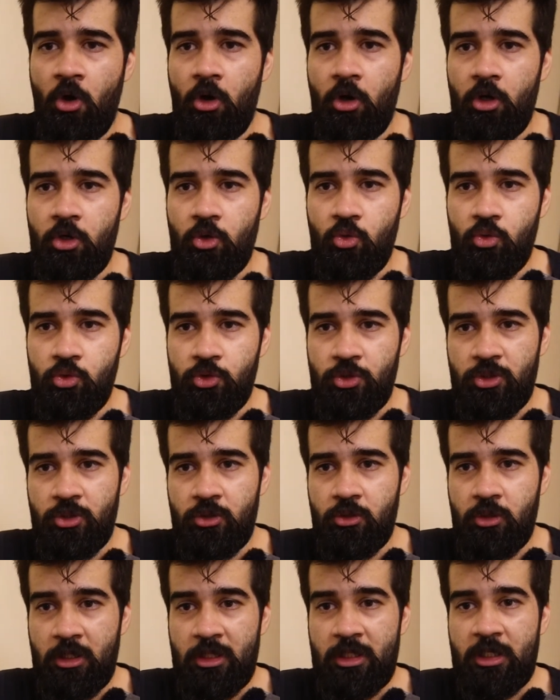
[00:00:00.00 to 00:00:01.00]
और
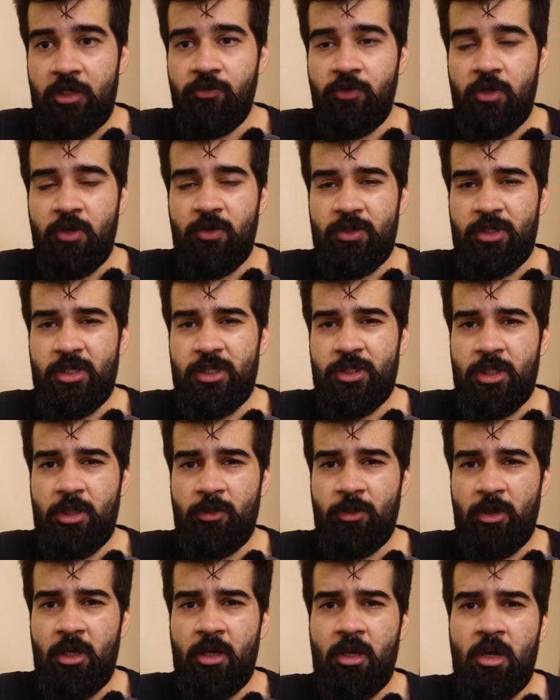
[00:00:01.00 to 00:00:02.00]
उस तकलीफ़ की वजह से
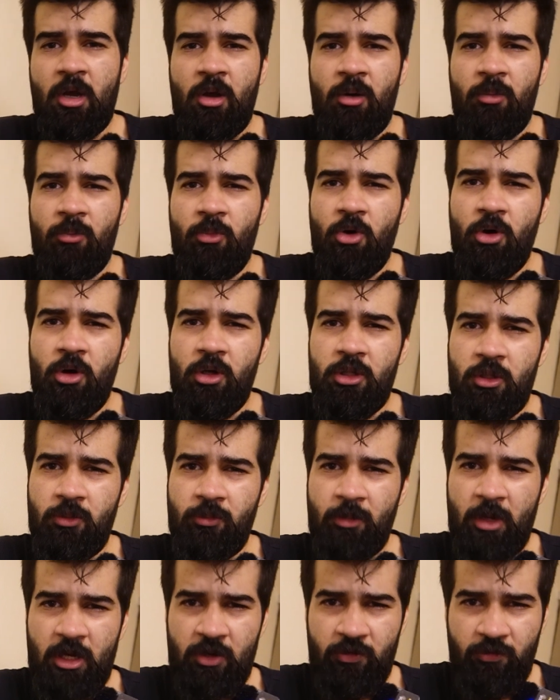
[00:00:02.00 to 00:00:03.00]
मैं बहुत
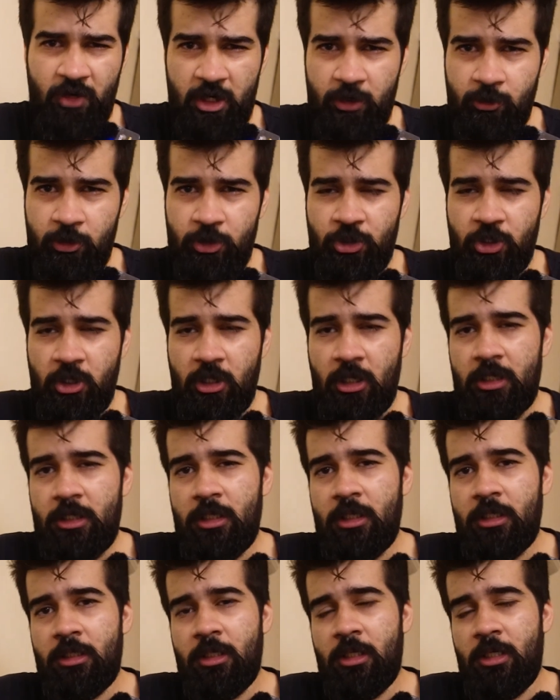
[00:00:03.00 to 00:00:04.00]
मैंने वेट भी चढ़ा
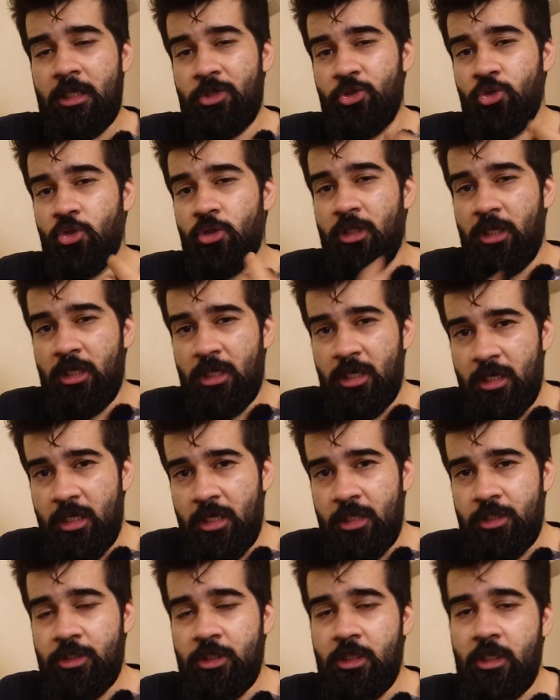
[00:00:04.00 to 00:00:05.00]
लिया था
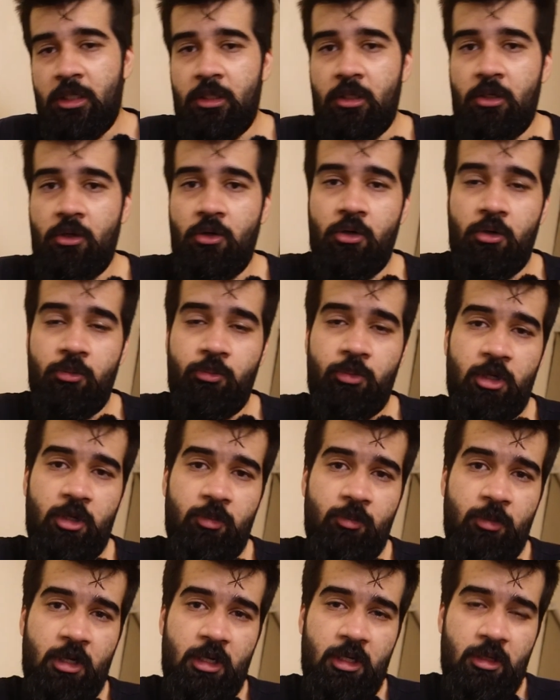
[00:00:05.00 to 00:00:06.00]
113 जी का था और फिर
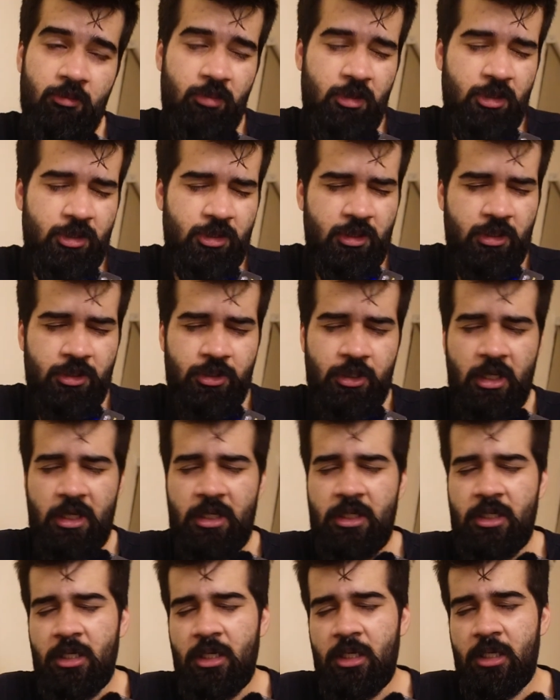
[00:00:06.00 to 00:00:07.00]
मैंने बस
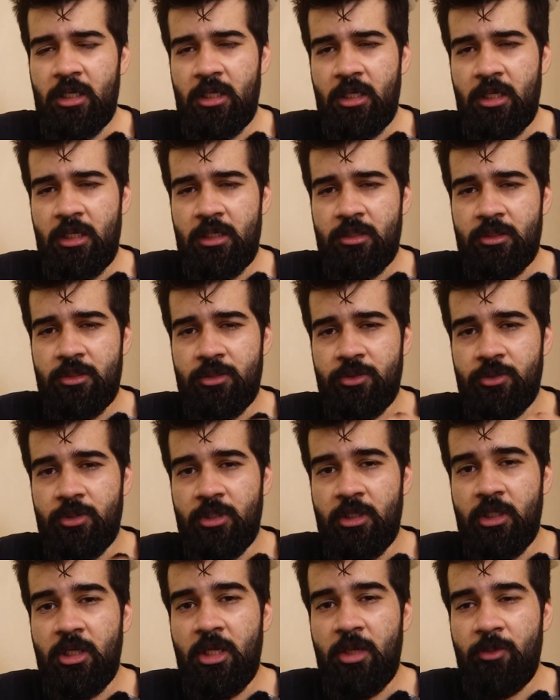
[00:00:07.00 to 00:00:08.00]
डिसाइड किया कि यार
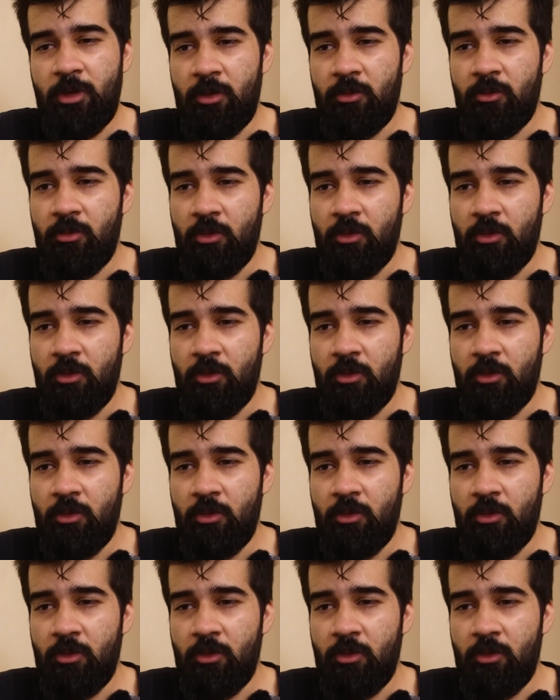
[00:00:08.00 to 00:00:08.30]
ज़िंदगी में